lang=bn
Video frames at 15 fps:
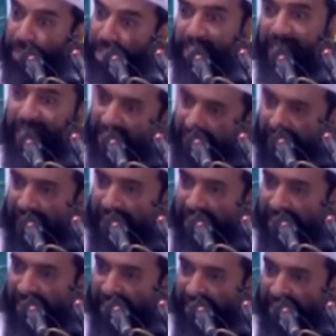বিশ্বাস নাকি
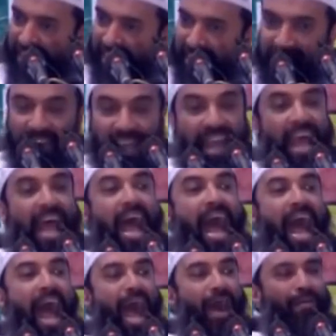
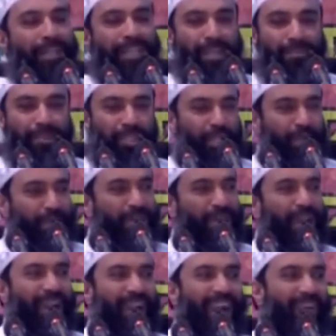আমাদের
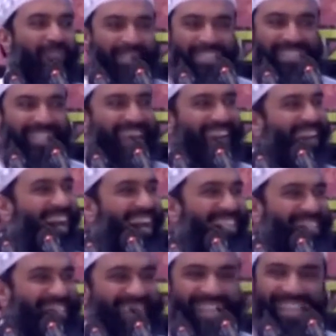বিশ্ববিদ্যালয়ে আমাদের ছেলেরা
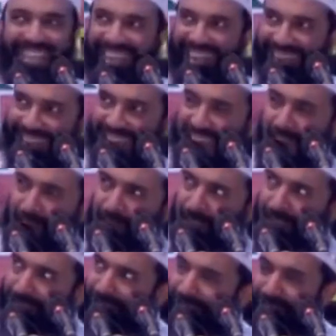আছে
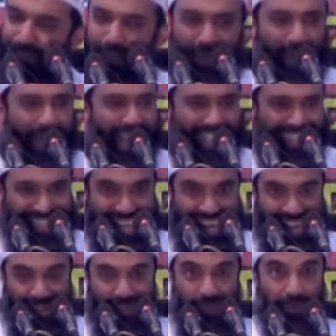আমাদের ছাত্ররা যারা
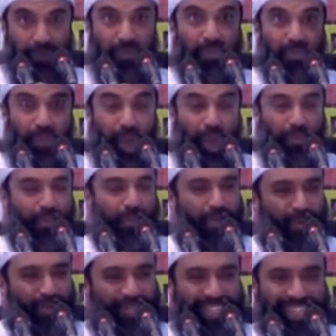একটু
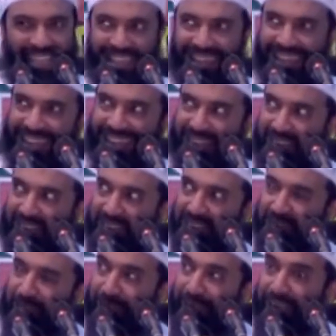ধর্মবিরোধী
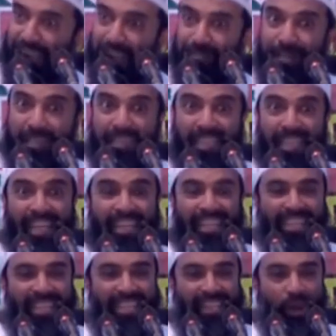বিজ্ঞান ভিত্তিক
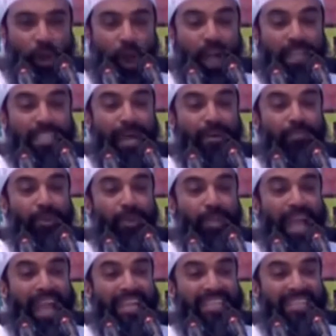
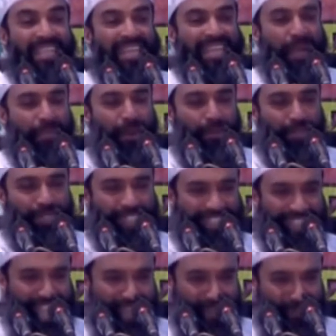অসাম্প্রদায়িক শিক্ষা ব্যবস্থা
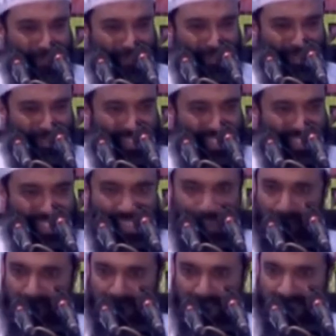চাই তার
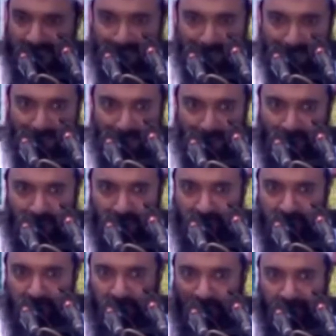মানে কোরআন
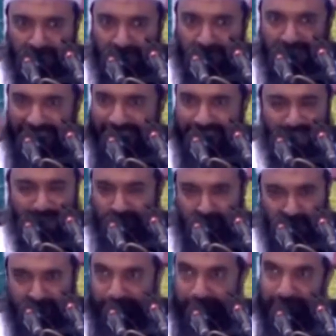শরীফটা পড়া যাবে না এসব
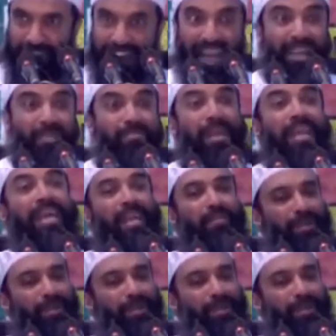পড়া যাবে না বিজ্ঞান